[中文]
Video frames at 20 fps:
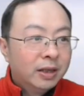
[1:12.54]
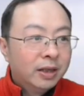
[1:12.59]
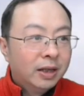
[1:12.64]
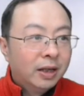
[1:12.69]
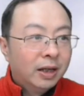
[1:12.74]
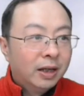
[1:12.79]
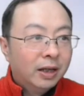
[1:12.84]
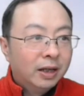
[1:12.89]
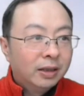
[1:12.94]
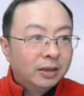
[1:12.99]

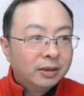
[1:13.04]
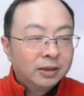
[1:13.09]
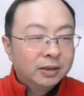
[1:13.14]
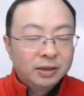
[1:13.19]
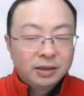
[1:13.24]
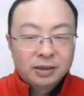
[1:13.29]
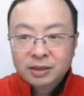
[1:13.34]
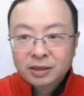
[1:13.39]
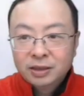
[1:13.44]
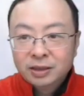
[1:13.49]
啊。
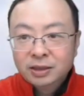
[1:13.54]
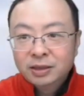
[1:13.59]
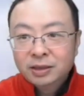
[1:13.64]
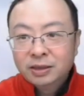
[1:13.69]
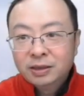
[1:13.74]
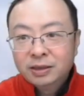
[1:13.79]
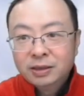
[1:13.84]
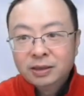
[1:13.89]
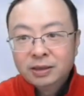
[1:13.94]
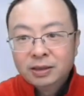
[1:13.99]
事实
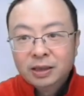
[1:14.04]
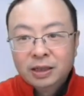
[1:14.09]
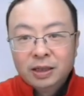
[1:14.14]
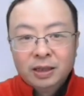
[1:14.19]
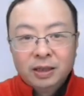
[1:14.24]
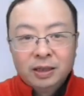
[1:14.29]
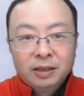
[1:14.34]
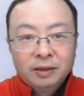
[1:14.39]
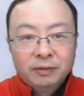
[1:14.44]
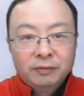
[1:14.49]

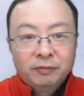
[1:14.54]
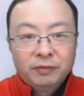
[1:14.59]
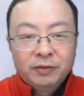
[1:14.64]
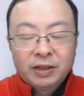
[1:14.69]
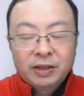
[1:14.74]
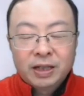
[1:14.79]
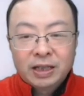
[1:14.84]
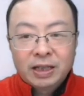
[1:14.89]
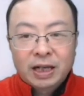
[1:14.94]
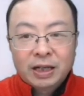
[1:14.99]
呃复
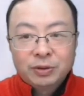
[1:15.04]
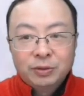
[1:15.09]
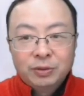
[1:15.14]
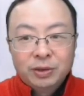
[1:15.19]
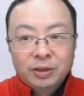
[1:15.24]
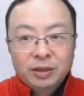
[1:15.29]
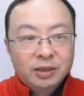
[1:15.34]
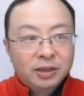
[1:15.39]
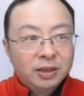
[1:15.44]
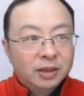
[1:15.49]
旦大学
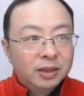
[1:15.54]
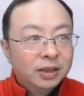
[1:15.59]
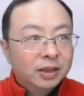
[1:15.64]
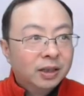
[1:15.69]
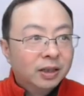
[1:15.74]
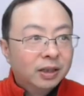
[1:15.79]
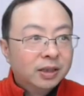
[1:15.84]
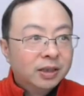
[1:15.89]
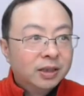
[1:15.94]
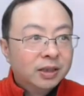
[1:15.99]
的这
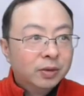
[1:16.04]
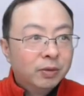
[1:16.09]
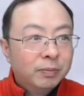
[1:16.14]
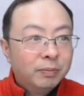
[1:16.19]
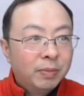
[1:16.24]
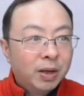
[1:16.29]
个新闻